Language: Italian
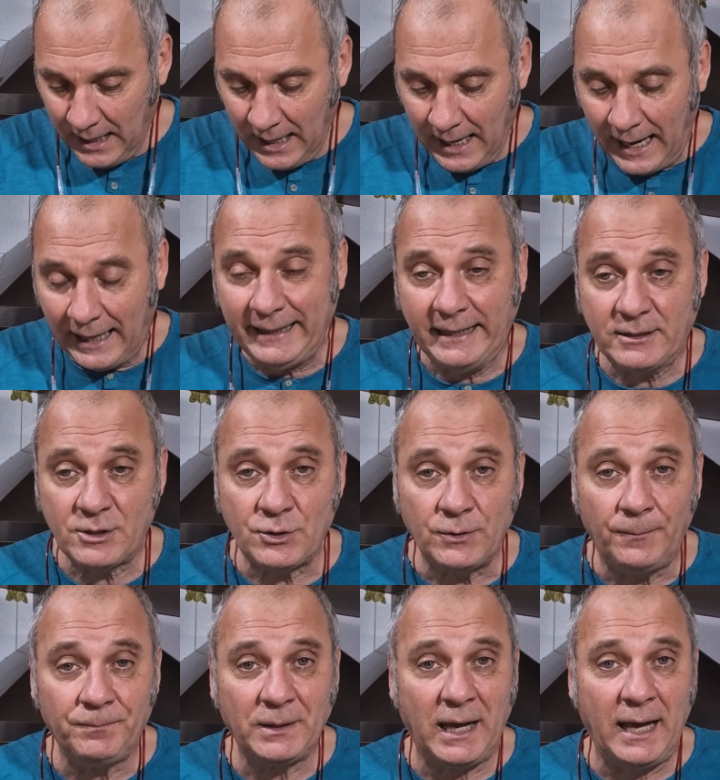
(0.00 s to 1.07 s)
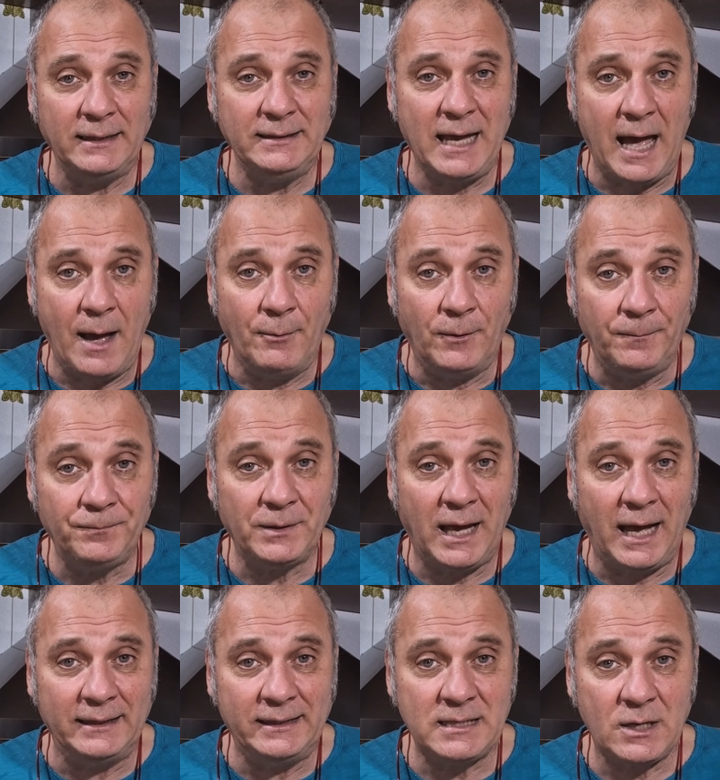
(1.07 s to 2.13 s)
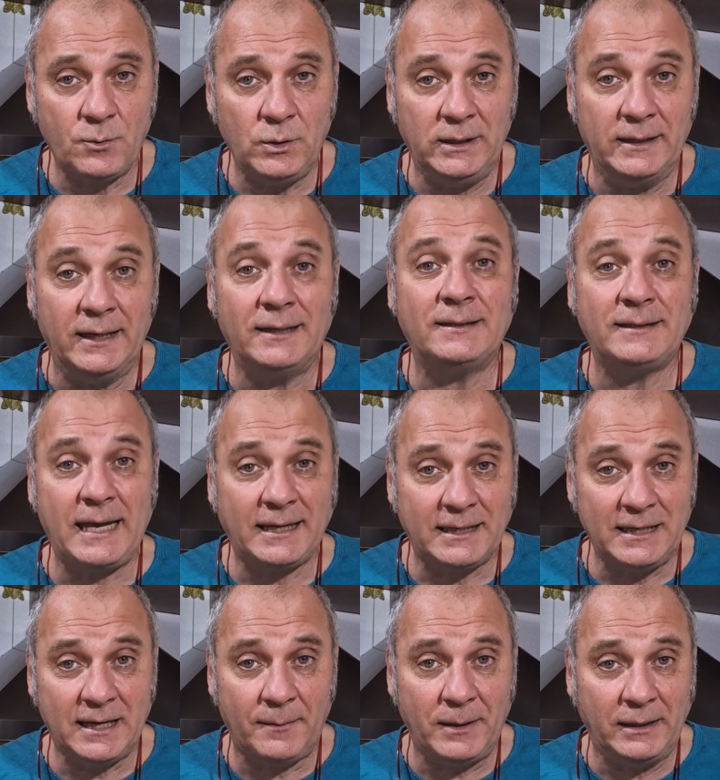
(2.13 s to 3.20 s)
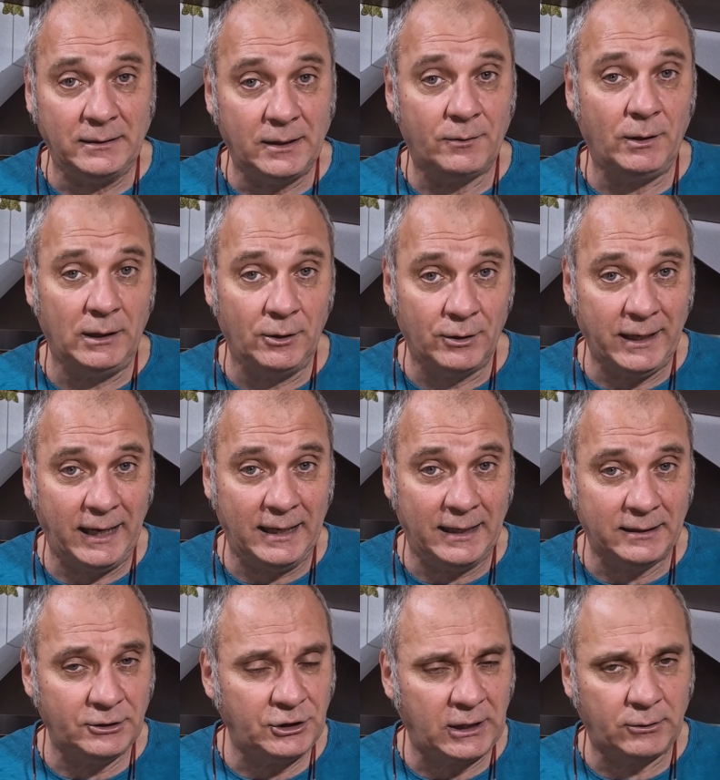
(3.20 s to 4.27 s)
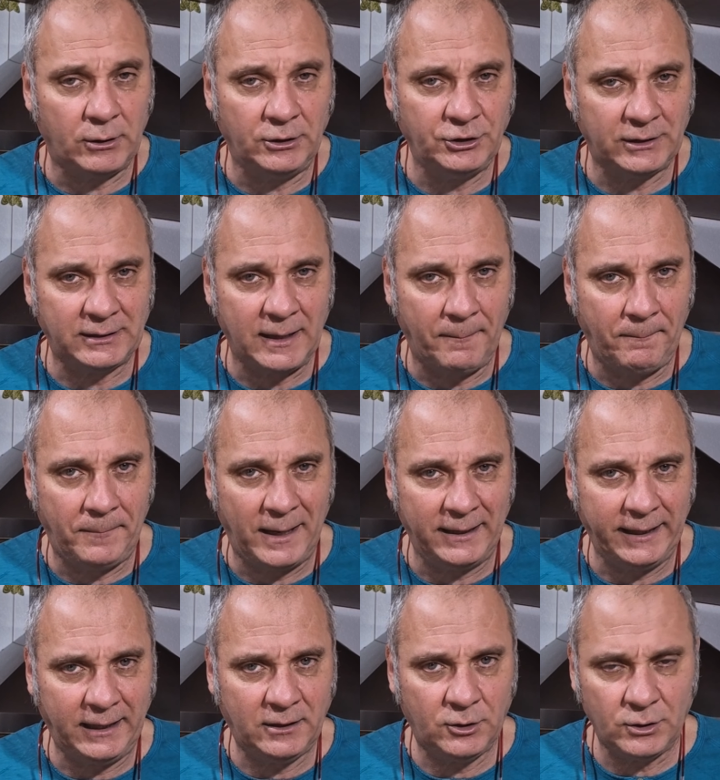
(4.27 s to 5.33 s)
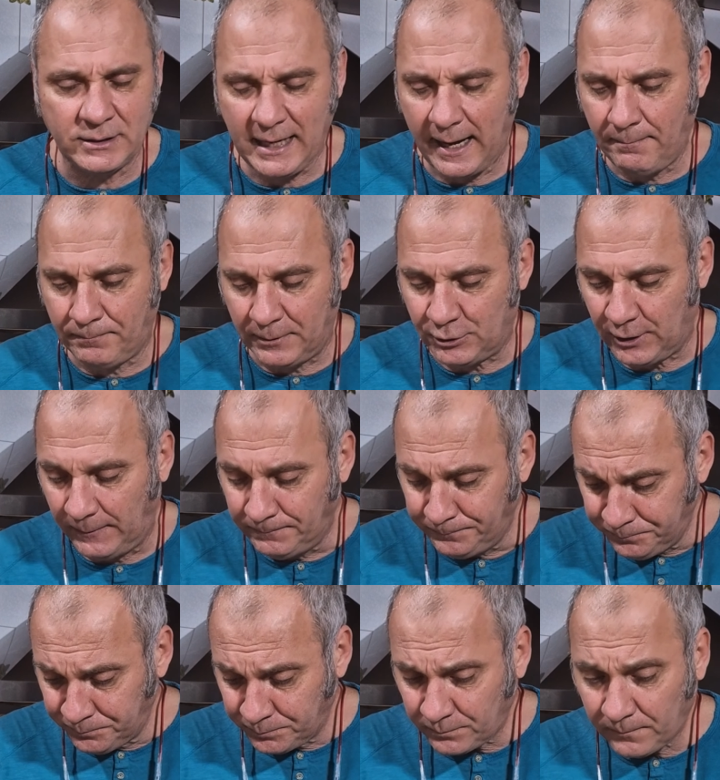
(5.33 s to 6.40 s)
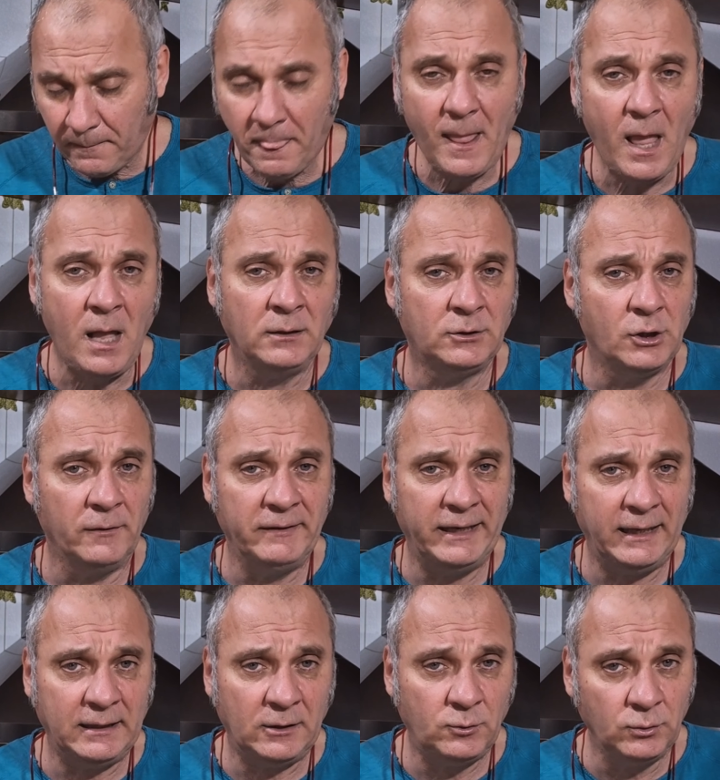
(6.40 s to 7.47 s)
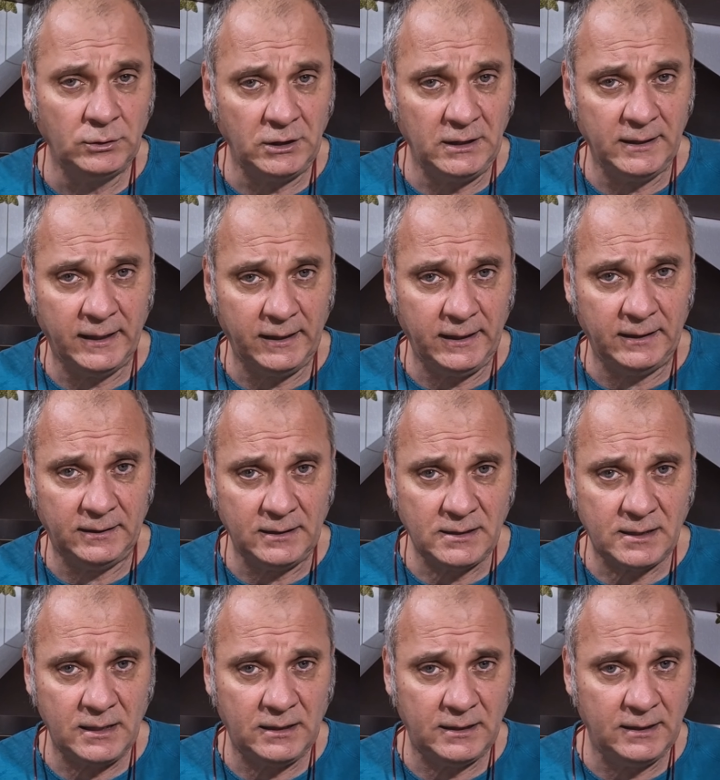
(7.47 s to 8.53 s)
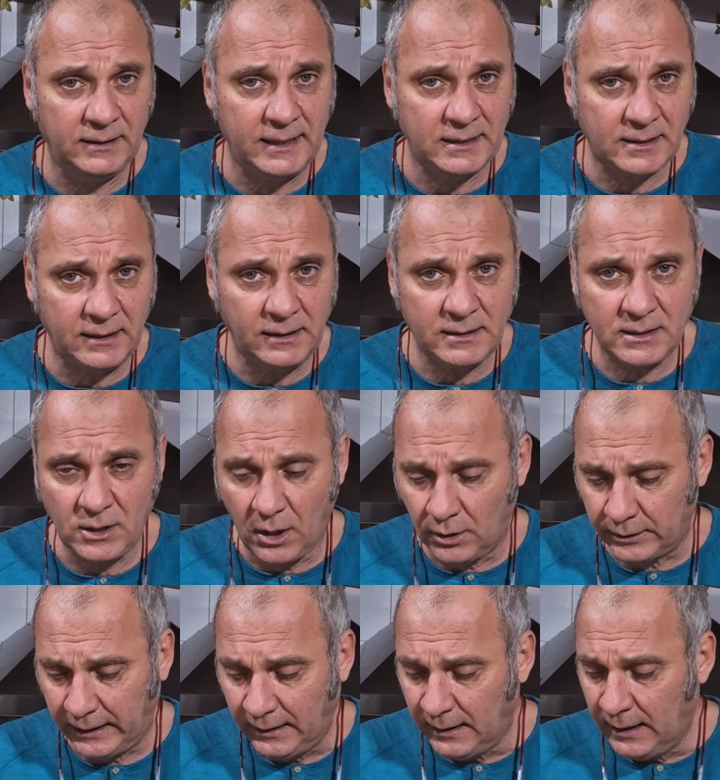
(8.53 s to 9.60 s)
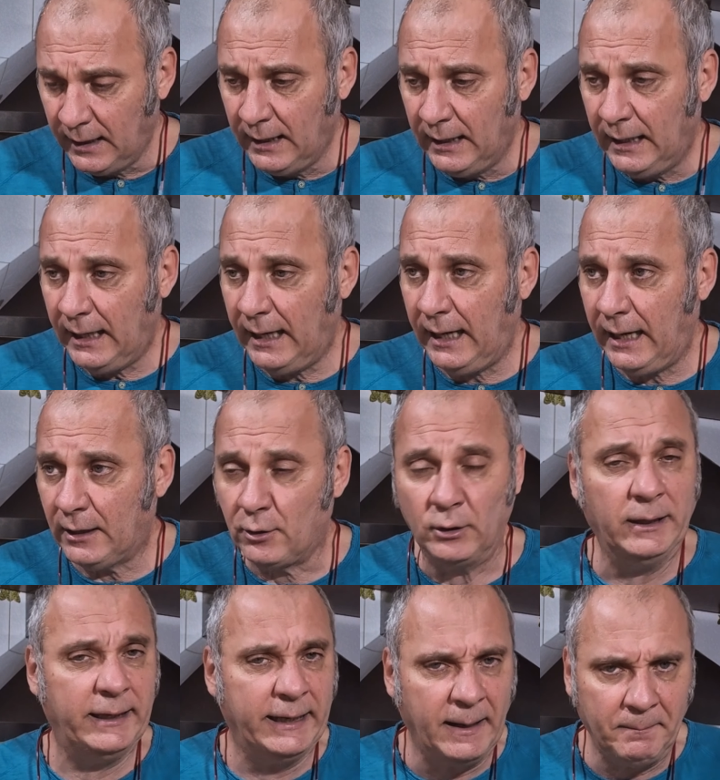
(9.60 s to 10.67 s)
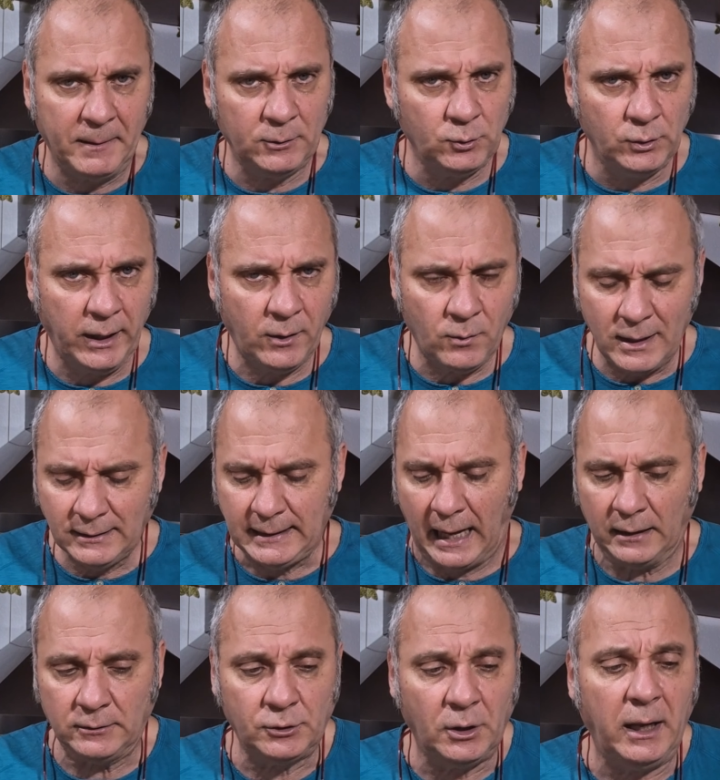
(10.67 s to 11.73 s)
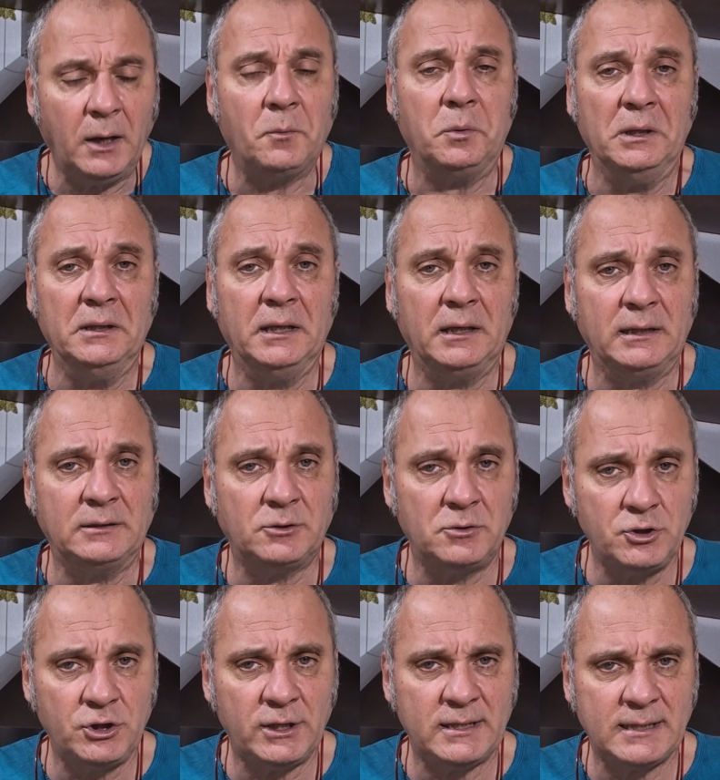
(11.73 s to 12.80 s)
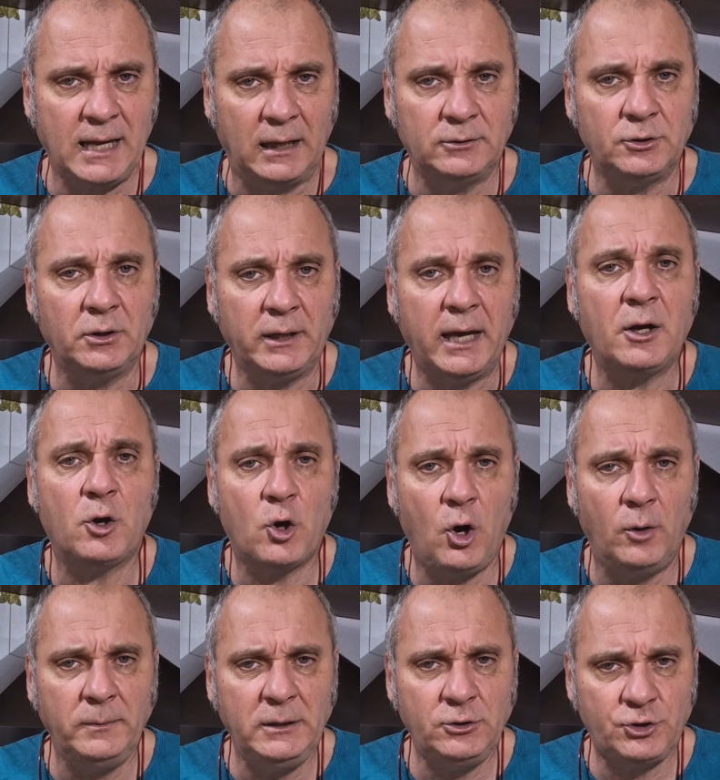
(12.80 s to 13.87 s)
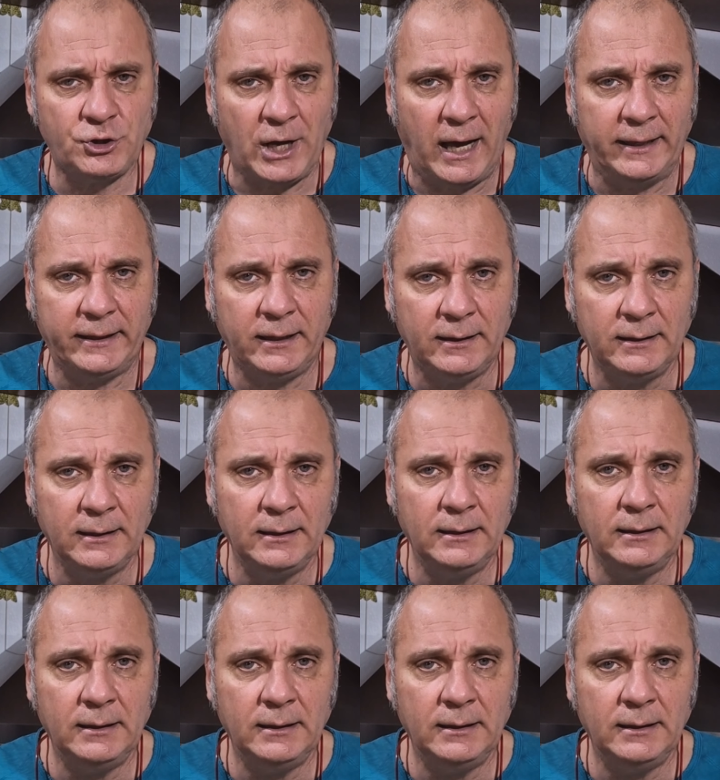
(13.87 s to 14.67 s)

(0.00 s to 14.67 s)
Adesso andiamo ad eseguire tecnicamente quello che è la ricetta, una ricetta parecchio semplice. Troverete tutti gli ingredienti scritti in descrizione eh, con le grammature e quant'altro e quindi adesso non ci resta altro che cominciare